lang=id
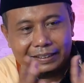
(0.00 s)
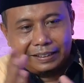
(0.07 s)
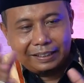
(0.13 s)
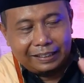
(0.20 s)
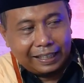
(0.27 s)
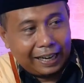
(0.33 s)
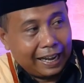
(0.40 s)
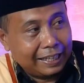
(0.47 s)

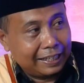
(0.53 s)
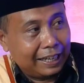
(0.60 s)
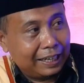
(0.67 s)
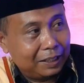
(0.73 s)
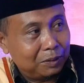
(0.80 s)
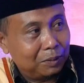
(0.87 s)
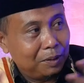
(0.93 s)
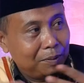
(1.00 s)
Kayak nyaranyar
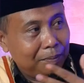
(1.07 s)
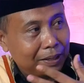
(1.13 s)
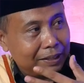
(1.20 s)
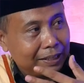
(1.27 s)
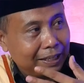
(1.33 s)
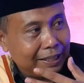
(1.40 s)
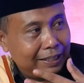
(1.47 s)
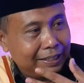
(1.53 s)
itu loh Mbak
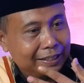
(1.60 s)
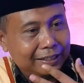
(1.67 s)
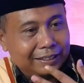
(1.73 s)
Sherly.